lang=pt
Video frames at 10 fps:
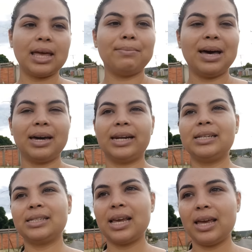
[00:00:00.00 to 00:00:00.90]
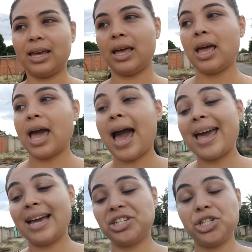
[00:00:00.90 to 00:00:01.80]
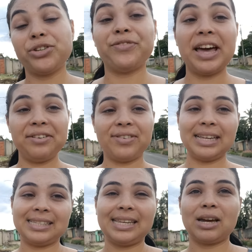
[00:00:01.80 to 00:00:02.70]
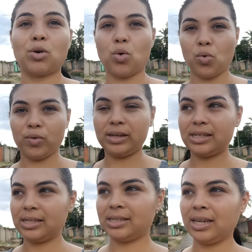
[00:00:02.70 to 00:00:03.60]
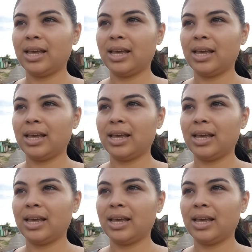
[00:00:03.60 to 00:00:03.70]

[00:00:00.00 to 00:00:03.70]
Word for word: é emagrecer. Aí a gente vai fazer coisas